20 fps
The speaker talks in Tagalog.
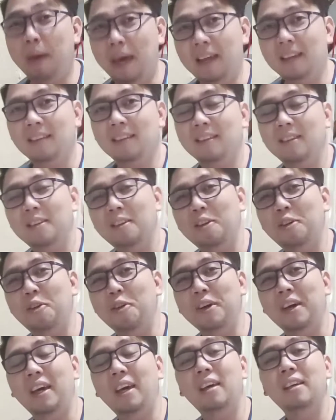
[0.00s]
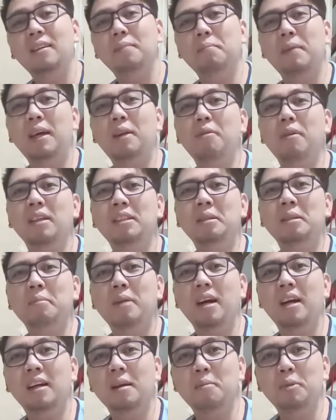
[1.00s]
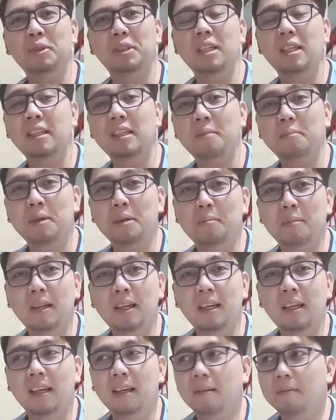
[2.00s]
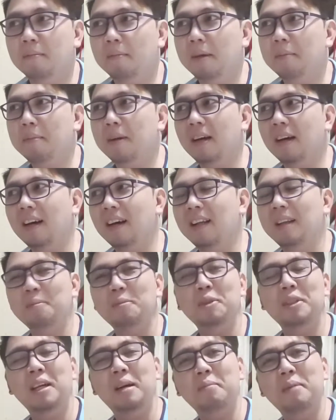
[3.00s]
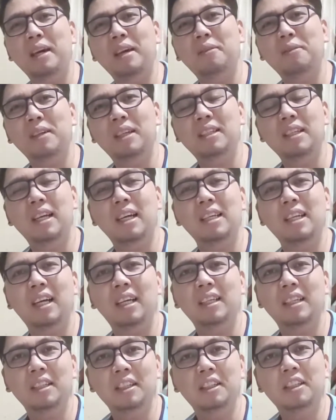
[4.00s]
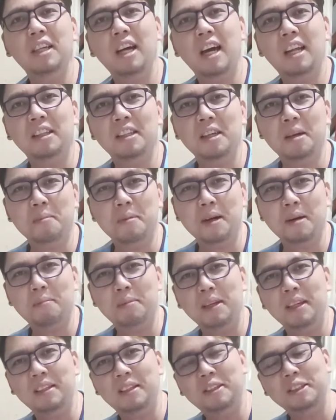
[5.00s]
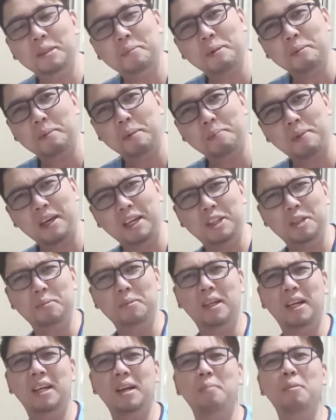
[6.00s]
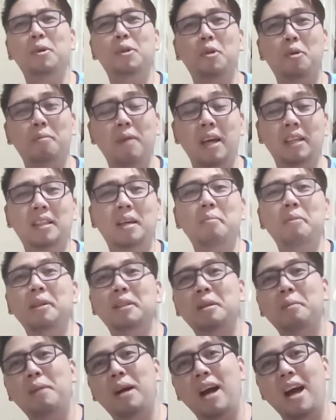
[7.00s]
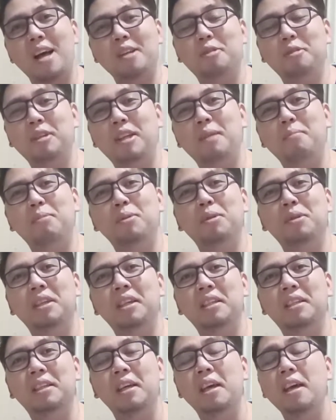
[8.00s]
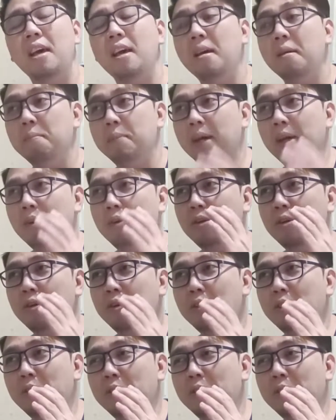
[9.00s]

vet. Okay? Meron kasi mga gamot dyan na nabibili. May mga, alam nyo na, meron kasi kanya-kanya diskarte ang mga breeder sa pagpapainom ng gamot o vitamins sa mga aso nilang buntis. Pero